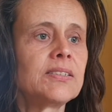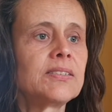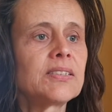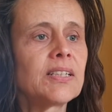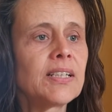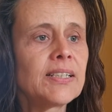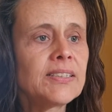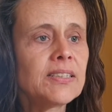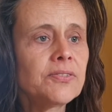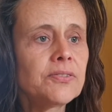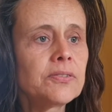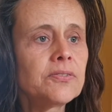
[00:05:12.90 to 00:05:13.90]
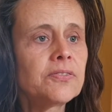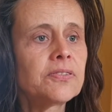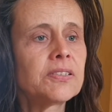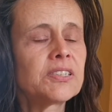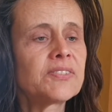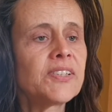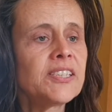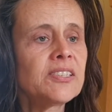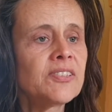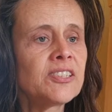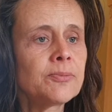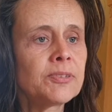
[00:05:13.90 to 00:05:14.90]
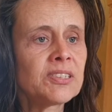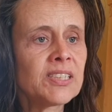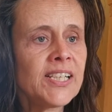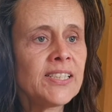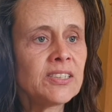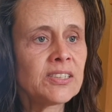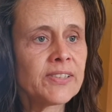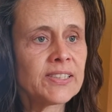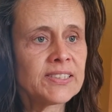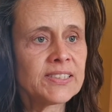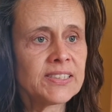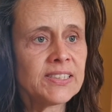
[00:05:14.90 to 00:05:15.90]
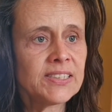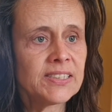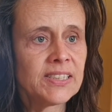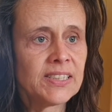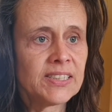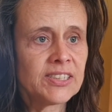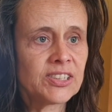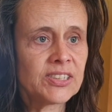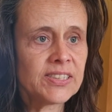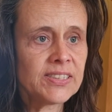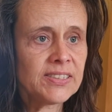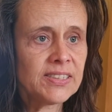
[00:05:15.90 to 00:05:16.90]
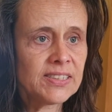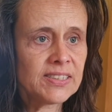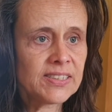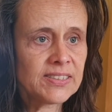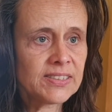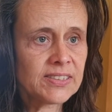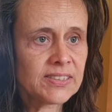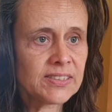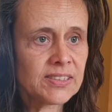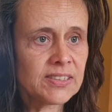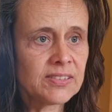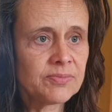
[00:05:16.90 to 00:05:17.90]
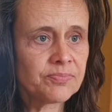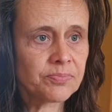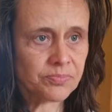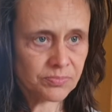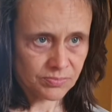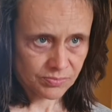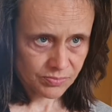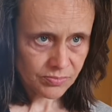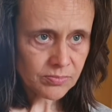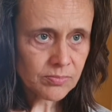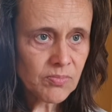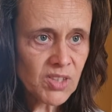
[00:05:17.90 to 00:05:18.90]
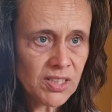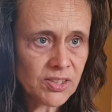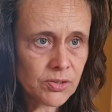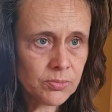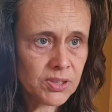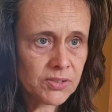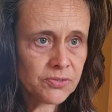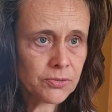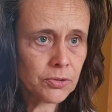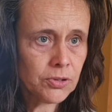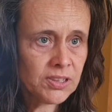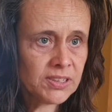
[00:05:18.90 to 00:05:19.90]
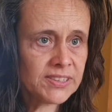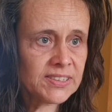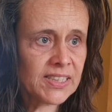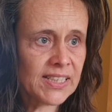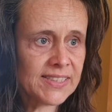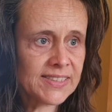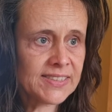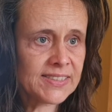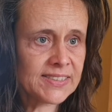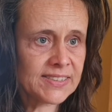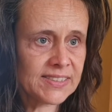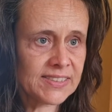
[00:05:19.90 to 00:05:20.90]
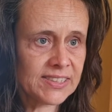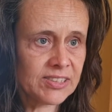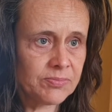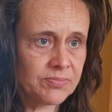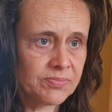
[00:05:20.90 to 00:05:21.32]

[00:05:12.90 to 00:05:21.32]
In Galater 5, 22 bis 23 steht, dass es um die Frucht des Geistes geht.